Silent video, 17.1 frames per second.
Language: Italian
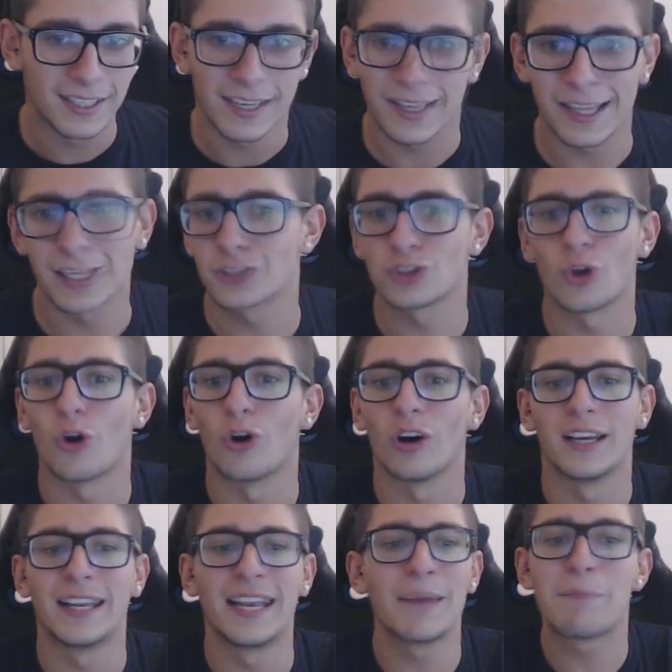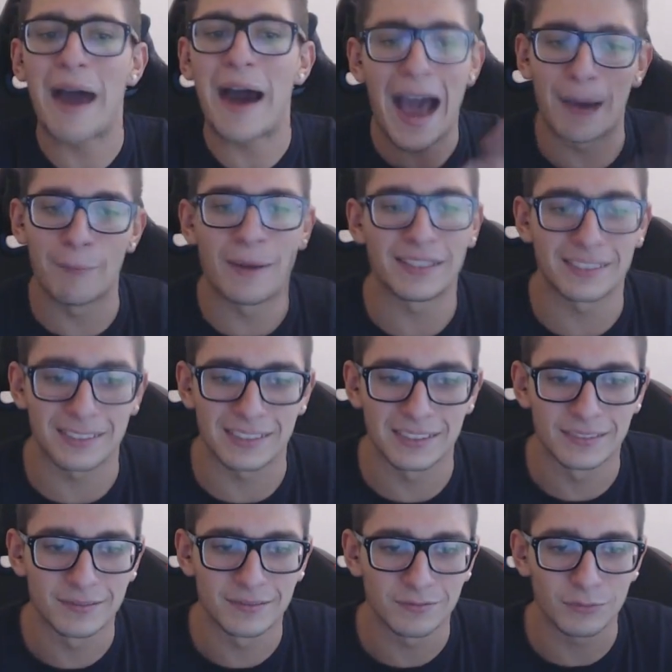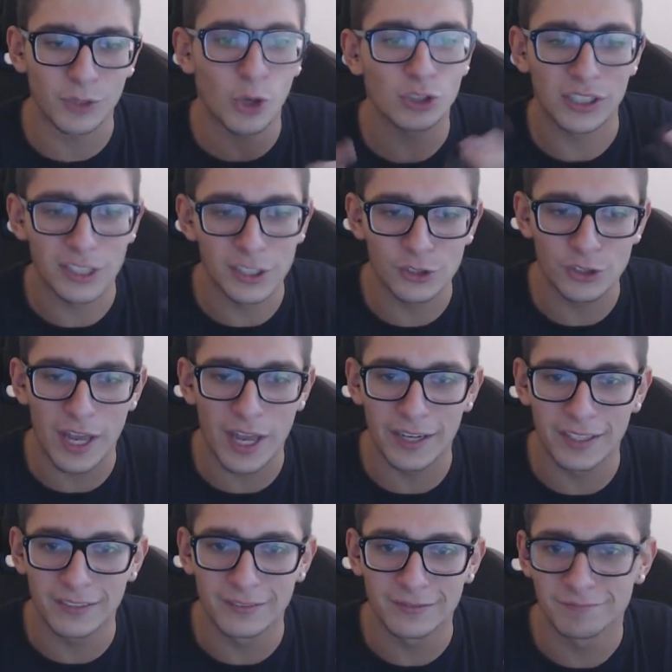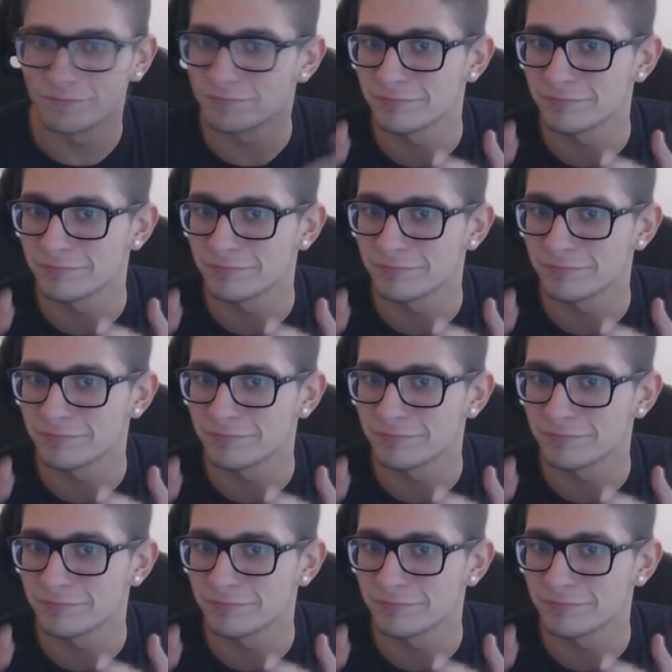Che ne so, le Bahamas, una cosa del genere.